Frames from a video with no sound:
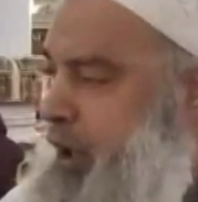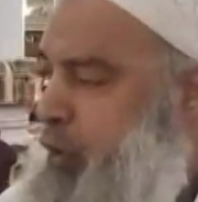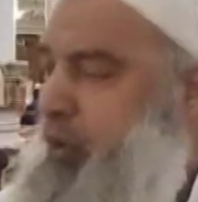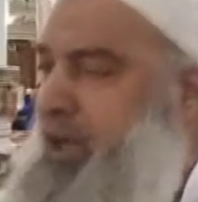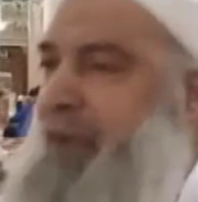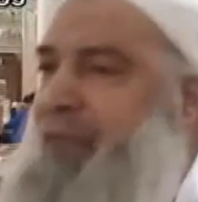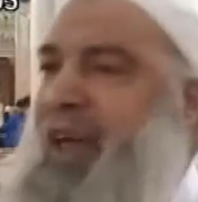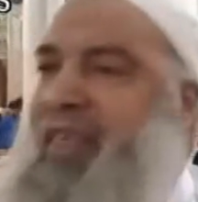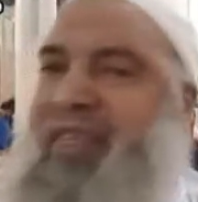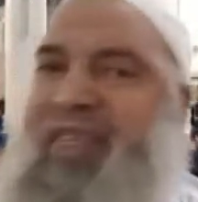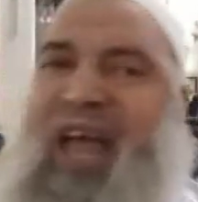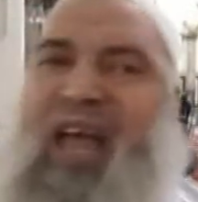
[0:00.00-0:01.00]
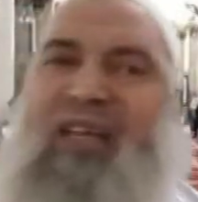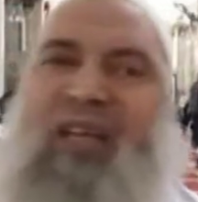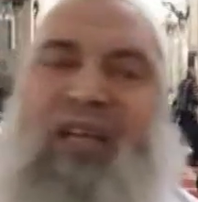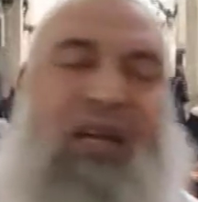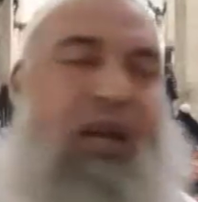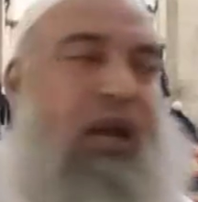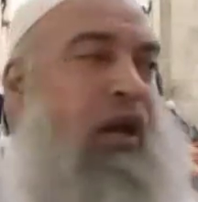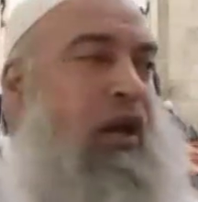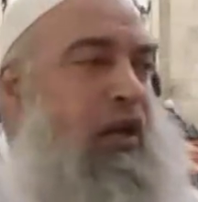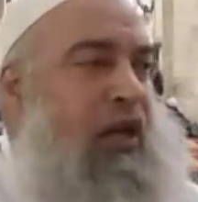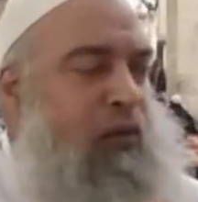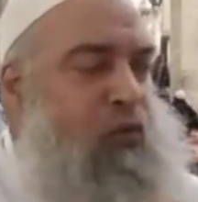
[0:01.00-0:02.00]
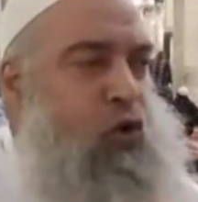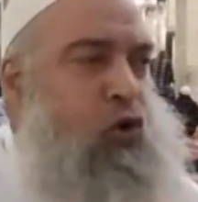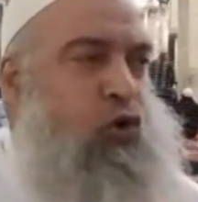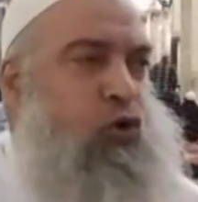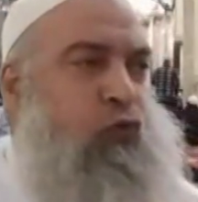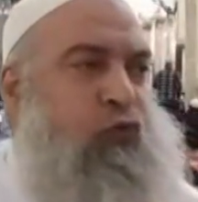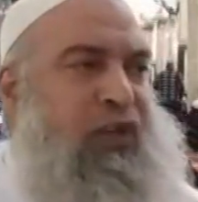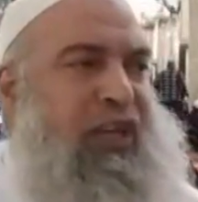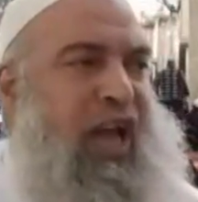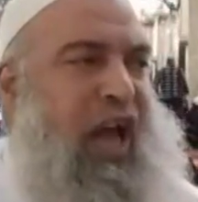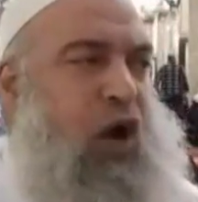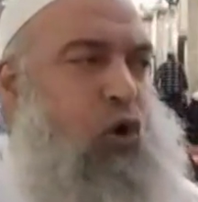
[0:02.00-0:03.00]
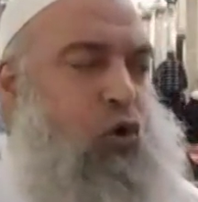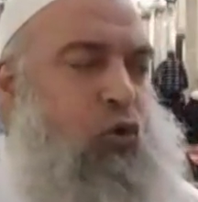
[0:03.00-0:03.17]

والنفخة الثانية يموت فيها